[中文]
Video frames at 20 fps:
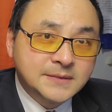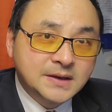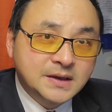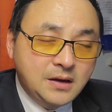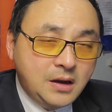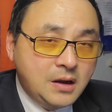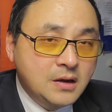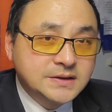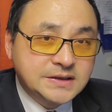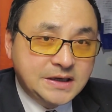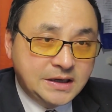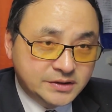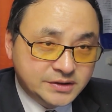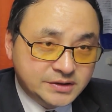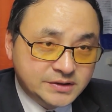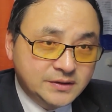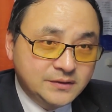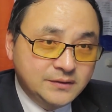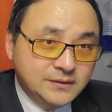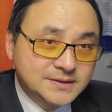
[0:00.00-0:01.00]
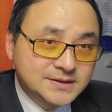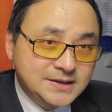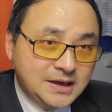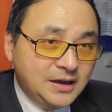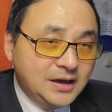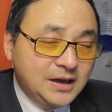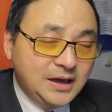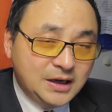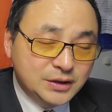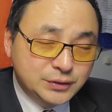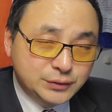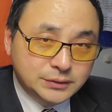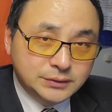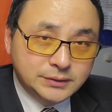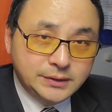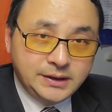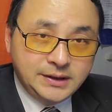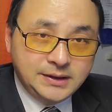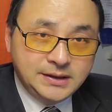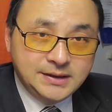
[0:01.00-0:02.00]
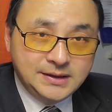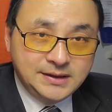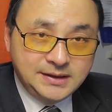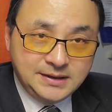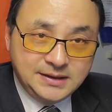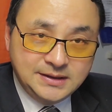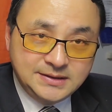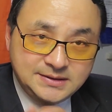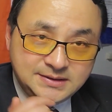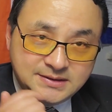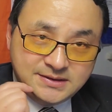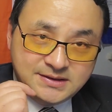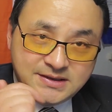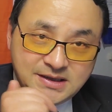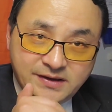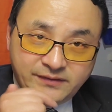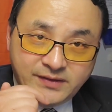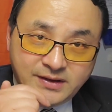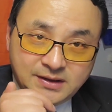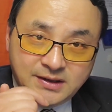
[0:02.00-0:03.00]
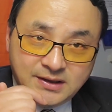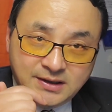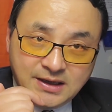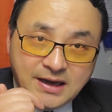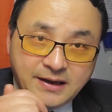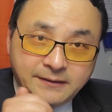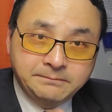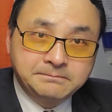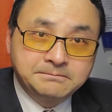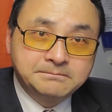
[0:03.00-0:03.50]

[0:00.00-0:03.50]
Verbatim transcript: 二战的时候，加拿大军队解放了荷兰。